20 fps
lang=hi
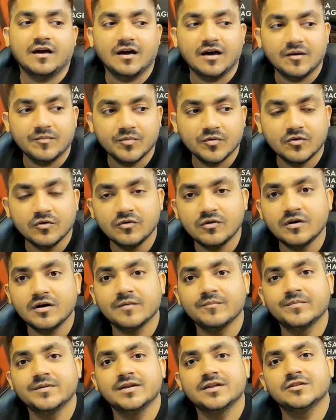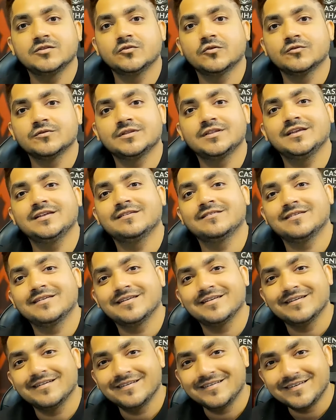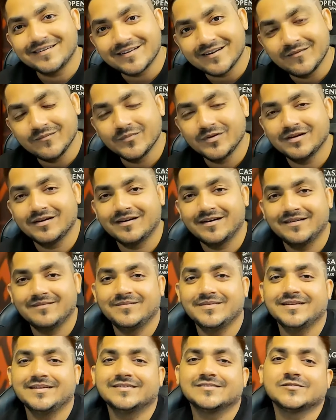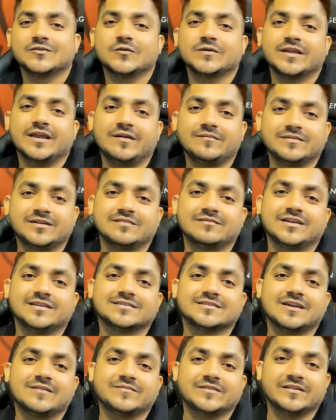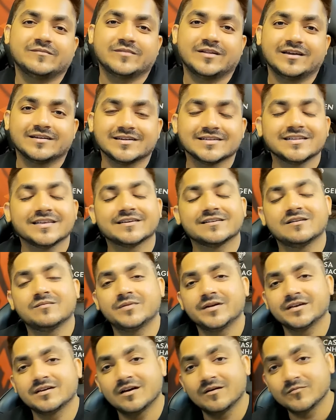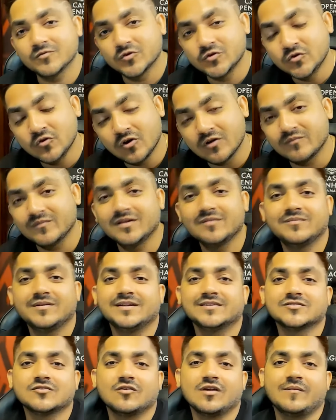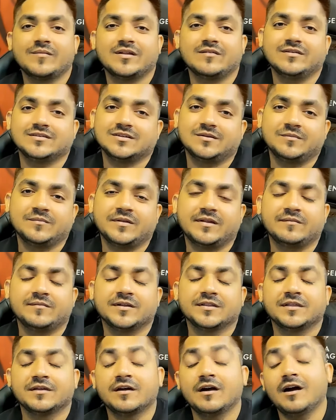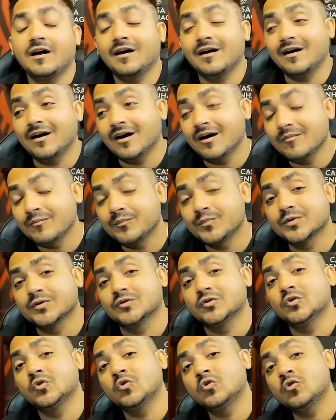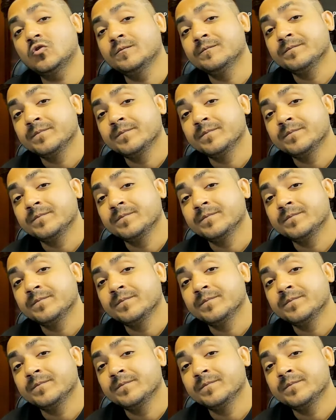आपको अपने दो तीन ट्रम्प कार्ड प्लेयर्स को कैप्टन वाइस कैप्टन बना के देखना पड़ेगा आपको नॉर्मल प्लेयर्स को कैप्टन वाइस कैप्टन बनाना पड़ेगा आपको